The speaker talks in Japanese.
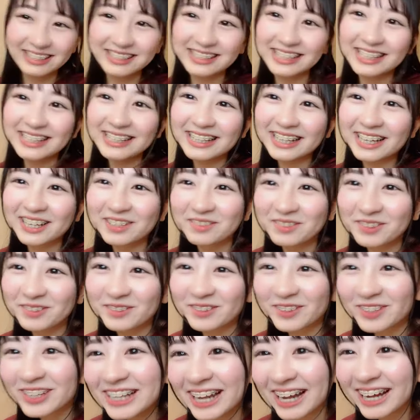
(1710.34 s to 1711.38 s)
前代未聞
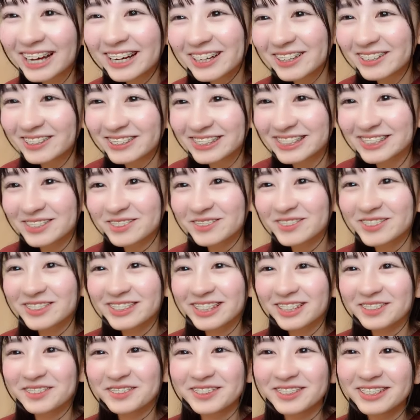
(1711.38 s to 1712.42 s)
だよ自分
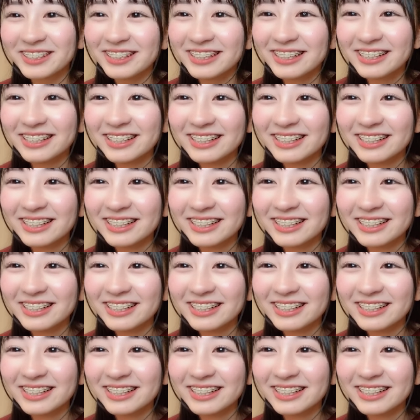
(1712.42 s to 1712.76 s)
でも